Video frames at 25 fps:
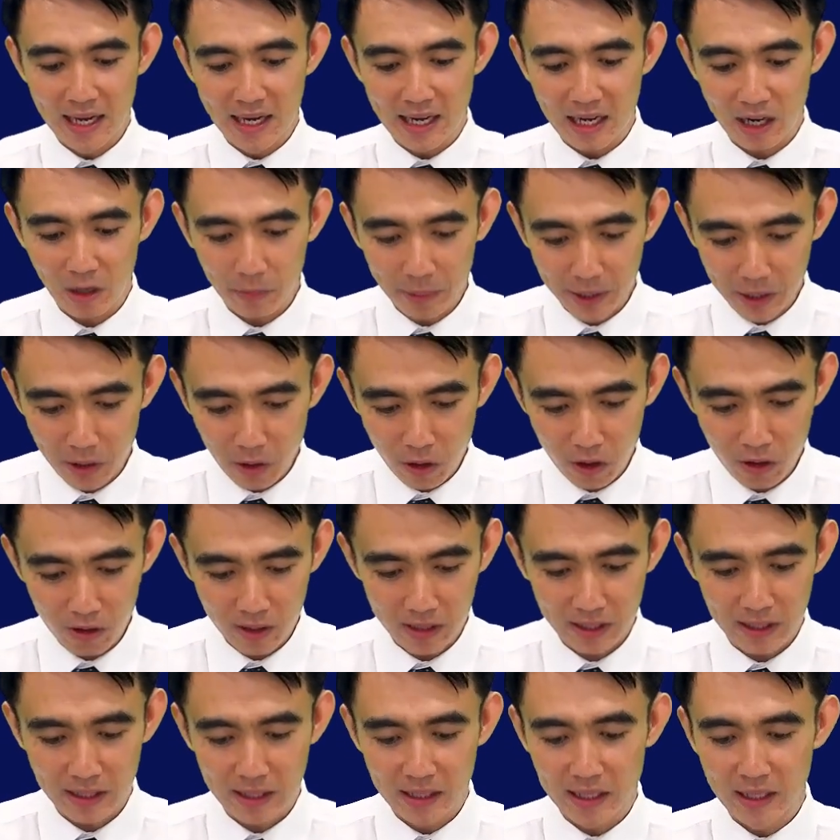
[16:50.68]
แล้วพี่น้อง
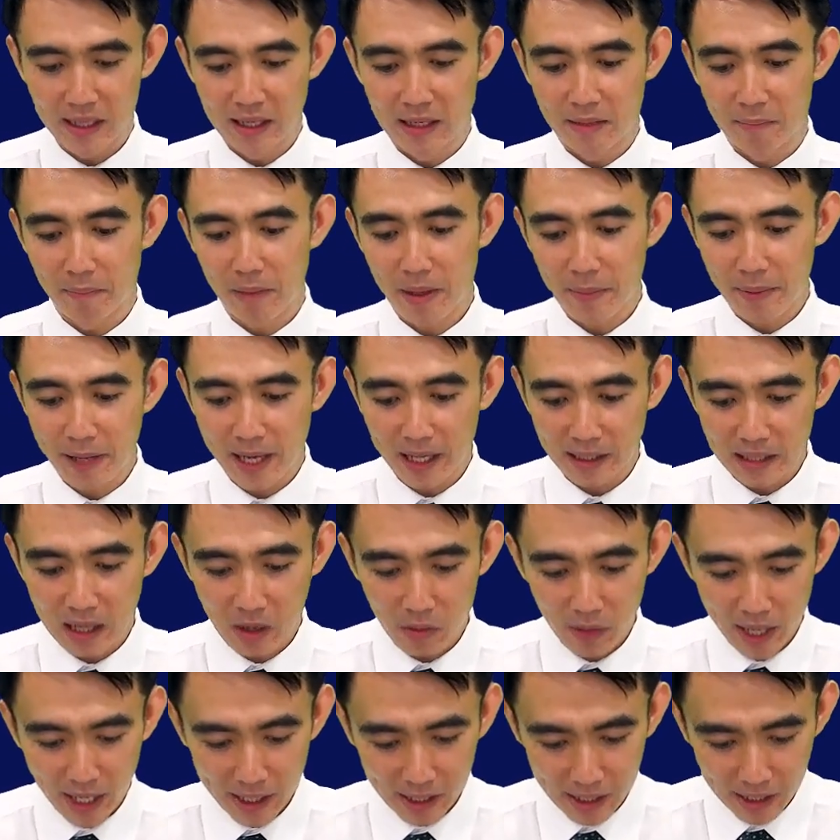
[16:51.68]
ไม่เพียงเท่า
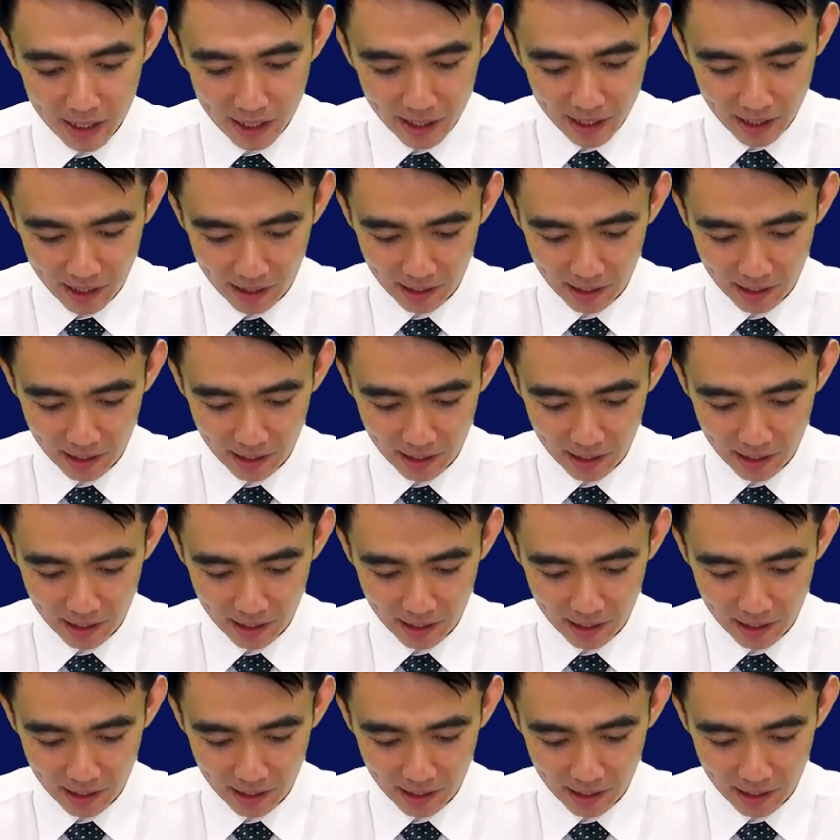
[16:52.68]
นั้นเนี่ย